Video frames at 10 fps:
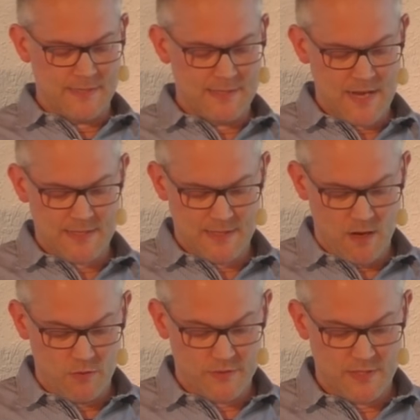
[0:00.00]
den Text
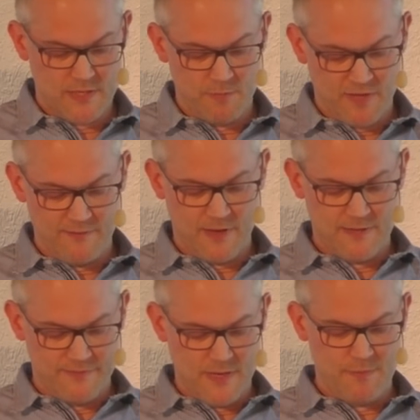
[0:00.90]
aus dem Brief an
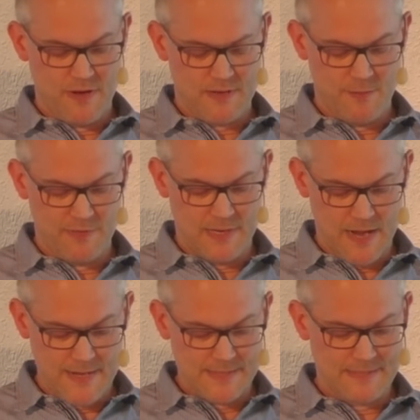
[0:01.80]
die Philippa, Kapitel
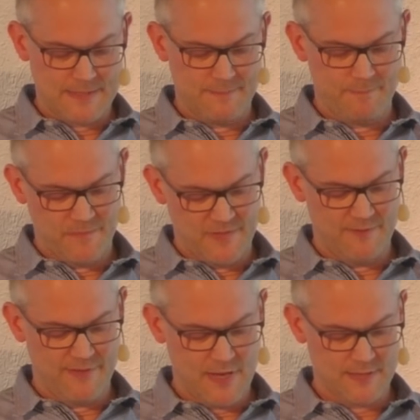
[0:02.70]
1,
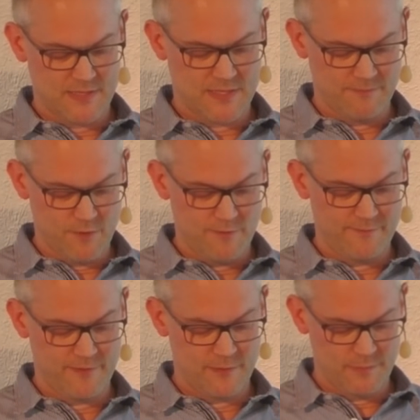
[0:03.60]
die Verse
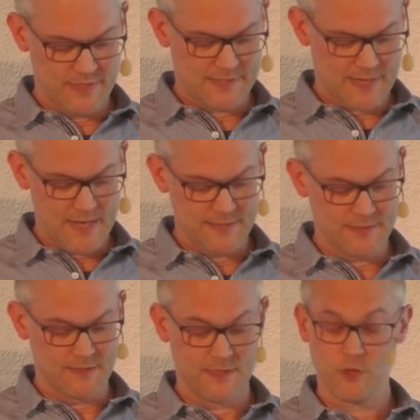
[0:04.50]
12 bis
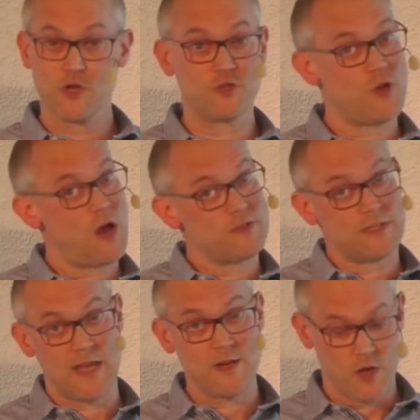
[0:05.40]
30. Ihr könnt zu
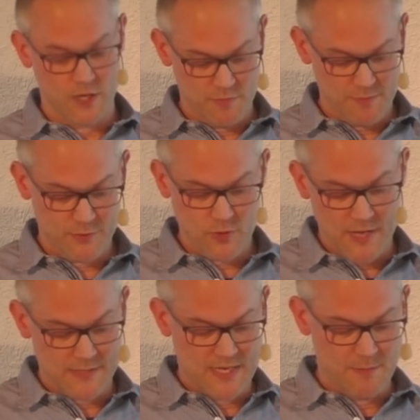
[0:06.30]
Hause gerne eure Bibel zur
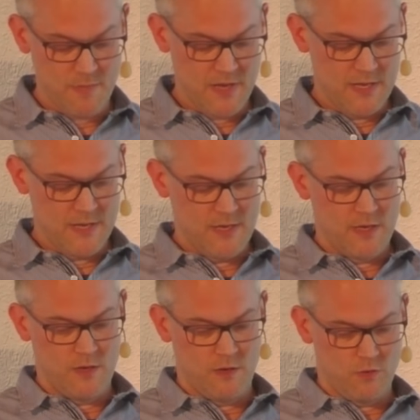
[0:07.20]
Hand nehmen
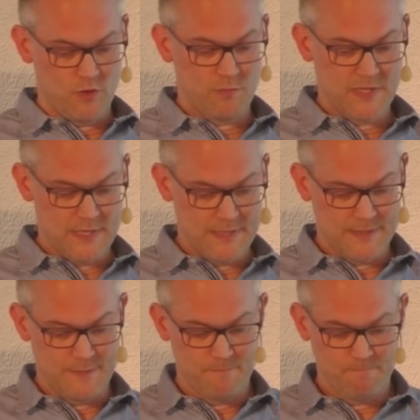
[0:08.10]
und
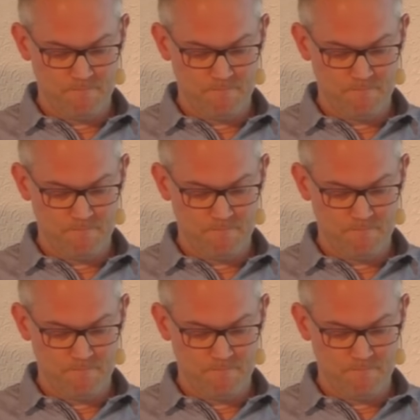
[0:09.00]
mitlesen.